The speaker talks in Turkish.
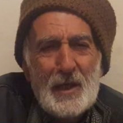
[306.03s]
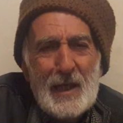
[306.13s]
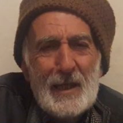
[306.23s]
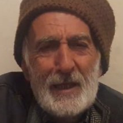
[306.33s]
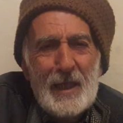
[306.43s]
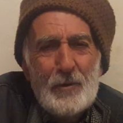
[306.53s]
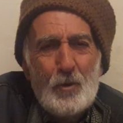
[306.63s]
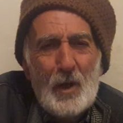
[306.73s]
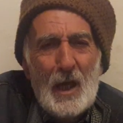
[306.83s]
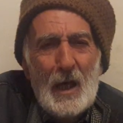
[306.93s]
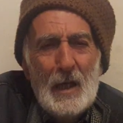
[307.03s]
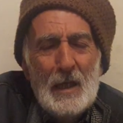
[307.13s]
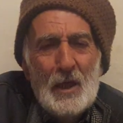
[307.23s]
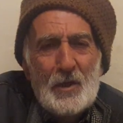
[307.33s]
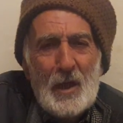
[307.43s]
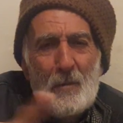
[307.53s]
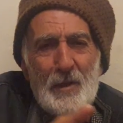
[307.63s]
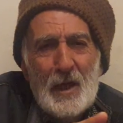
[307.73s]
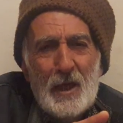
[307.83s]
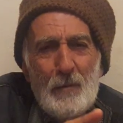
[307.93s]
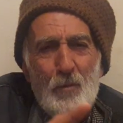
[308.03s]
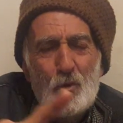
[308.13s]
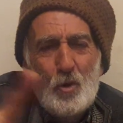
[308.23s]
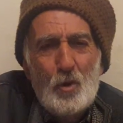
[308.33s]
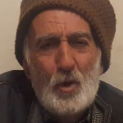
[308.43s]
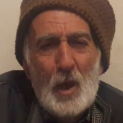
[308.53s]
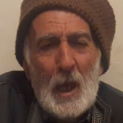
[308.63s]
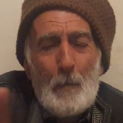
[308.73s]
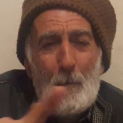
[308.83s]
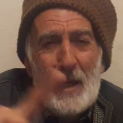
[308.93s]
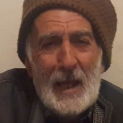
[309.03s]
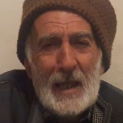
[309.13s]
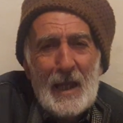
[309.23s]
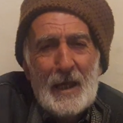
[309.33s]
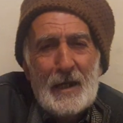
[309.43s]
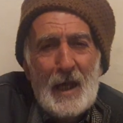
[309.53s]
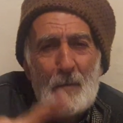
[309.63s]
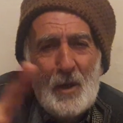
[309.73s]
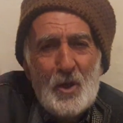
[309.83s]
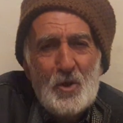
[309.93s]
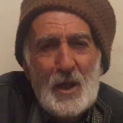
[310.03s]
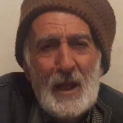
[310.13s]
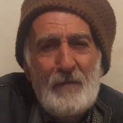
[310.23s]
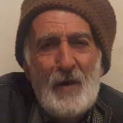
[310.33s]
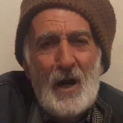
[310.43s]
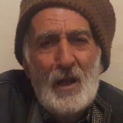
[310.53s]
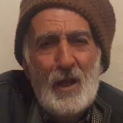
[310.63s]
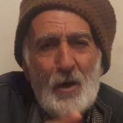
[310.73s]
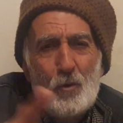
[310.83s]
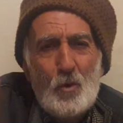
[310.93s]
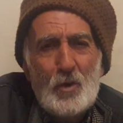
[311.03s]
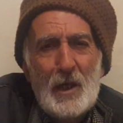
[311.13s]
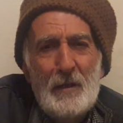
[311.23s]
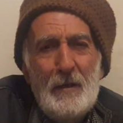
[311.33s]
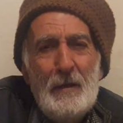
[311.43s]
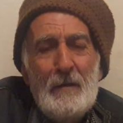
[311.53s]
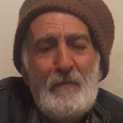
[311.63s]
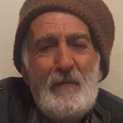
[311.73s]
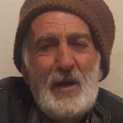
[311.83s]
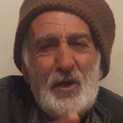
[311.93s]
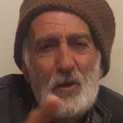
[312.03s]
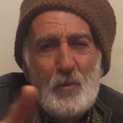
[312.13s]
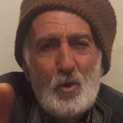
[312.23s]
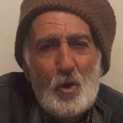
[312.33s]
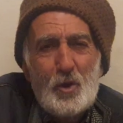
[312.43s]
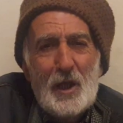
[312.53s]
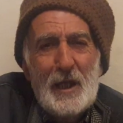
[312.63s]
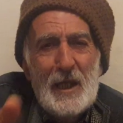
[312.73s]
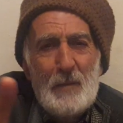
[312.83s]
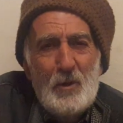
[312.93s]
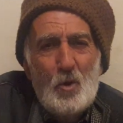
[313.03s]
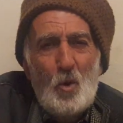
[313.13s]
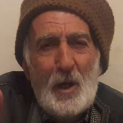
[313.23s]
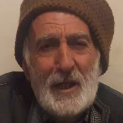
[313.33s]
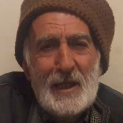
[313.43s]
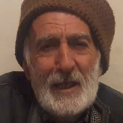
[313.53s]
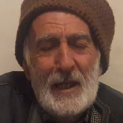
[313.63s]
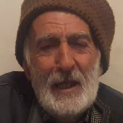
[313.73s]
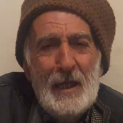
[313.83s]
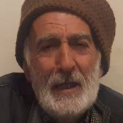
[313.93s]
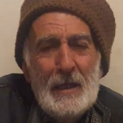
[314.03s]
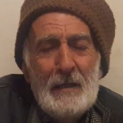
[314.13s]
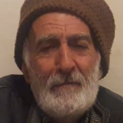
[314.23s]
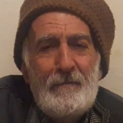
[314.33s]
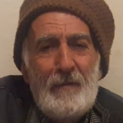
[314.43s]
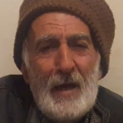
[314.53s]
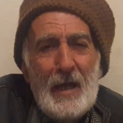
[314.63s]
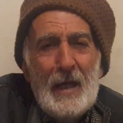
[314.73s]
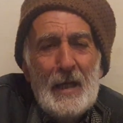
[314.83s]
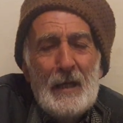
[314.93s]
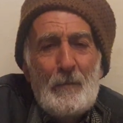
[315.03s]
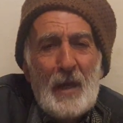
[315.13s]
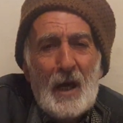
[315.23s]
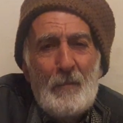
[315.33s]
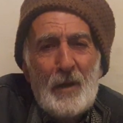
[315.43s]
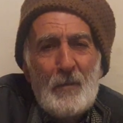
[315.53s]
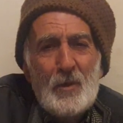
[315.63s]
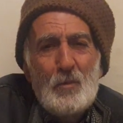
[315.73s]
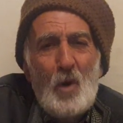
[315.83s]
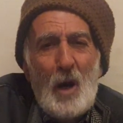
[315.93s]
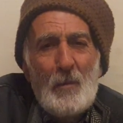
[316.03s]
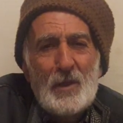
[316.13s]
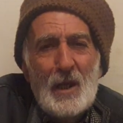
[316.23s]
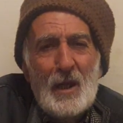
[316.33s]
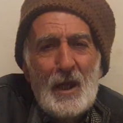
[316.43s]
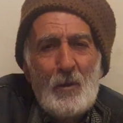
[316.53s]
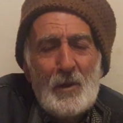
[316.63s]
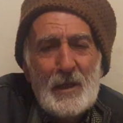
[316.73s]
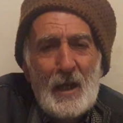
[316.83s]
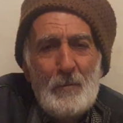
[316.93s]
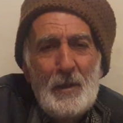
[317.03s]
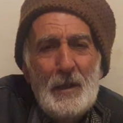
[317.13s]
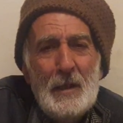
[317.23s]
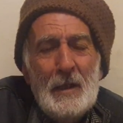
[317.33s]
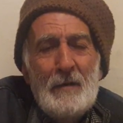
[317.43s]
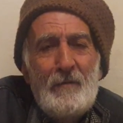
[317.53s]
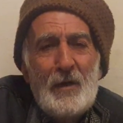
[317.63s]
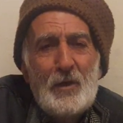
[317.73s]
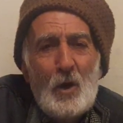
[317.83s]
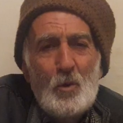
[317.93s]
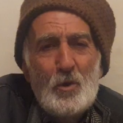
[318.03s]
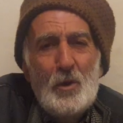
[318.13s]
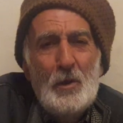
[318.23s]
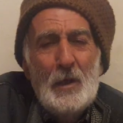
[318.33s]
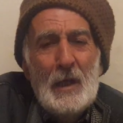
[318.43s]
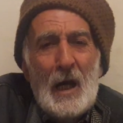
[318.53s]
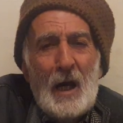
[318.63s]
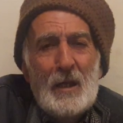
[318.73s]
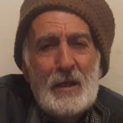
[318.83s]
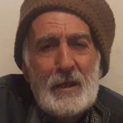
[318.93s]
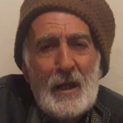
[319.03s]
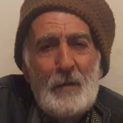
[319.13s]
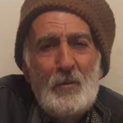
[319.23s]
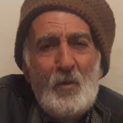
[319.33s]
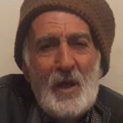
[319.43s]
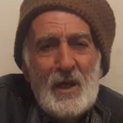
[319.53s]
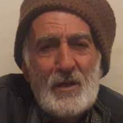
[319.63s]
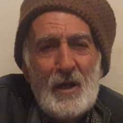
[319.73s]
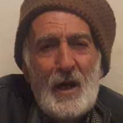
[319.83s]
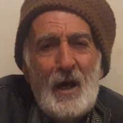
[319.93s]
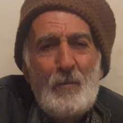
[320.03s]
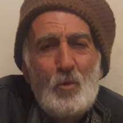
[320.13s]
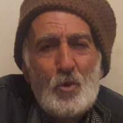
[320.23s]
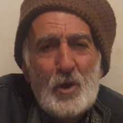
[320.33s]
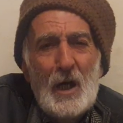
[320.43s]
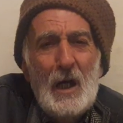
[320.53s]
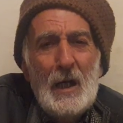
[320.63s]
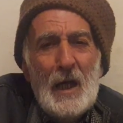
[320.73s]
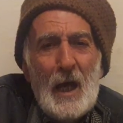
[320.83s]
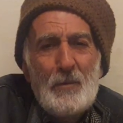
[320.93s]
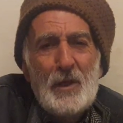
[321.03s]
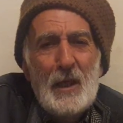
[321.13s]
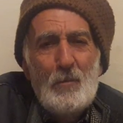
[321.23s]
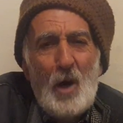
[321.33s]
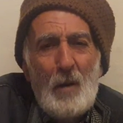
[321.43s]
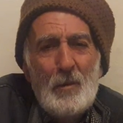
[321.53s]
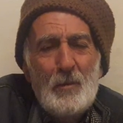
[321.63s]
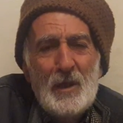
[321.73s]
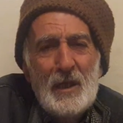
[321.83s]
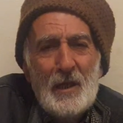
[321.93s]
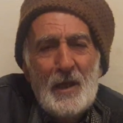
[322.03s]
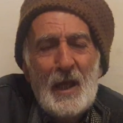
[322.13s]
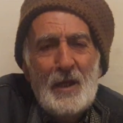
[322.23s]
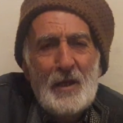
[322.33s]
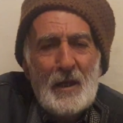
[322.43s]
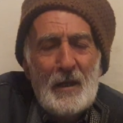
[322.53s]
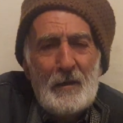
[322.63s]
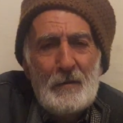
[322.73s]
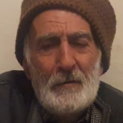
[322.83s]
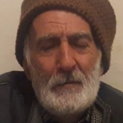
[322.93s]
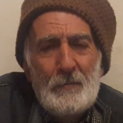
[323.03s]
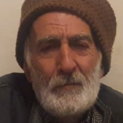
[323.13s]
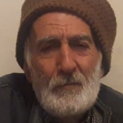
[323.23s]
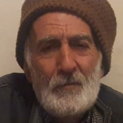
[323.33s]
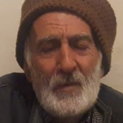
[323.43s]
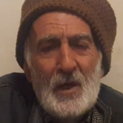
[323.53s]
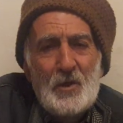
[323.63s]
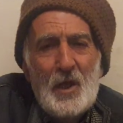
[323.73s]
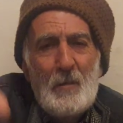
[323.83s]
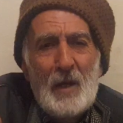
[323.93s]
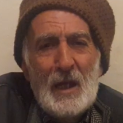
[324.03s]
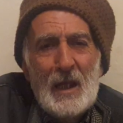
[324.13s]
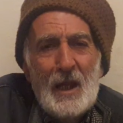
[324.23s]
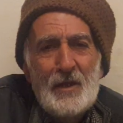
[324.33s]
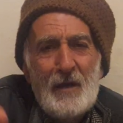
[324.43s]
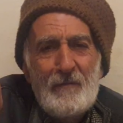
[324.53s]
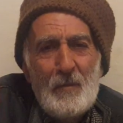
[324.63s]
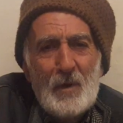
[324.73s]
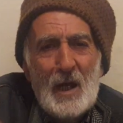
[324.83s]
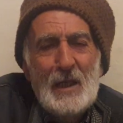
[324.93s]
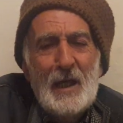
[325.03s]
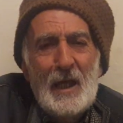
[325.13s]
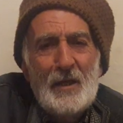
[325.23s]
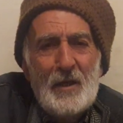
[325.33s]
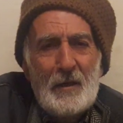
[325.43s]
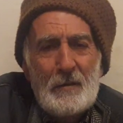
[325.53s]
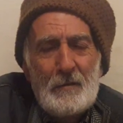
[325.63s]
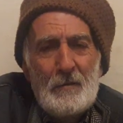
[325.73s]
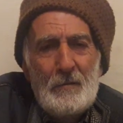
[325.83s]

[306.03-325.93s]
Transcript: ses geldikten sonra semadaki bütün melekler, rahmani cinler ve Allah'ın dostları ve 24 tane nebinin ruhaniyetleri ve Peygamberimiz Muhammed sallallahu aleyhi ve sellemin ve Davud'un Aleyhisselam'ın ve İsa, Musa hepsi de Muhammed Mehdi'nin yanına gelecekler. Cebrail gelecek ve Mikail de gelecek.